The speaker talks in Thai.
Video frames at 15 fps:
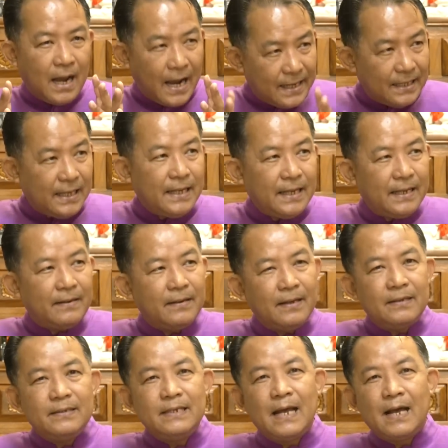ให้ดี
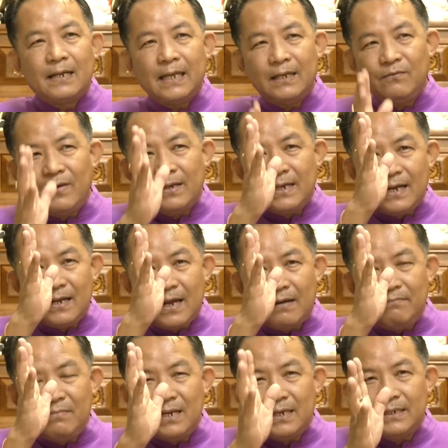อย่าคิดว่านัก
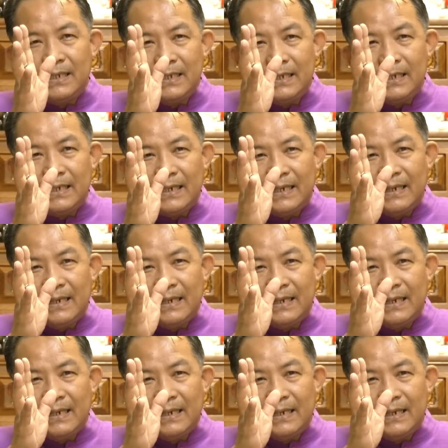การเมืองที่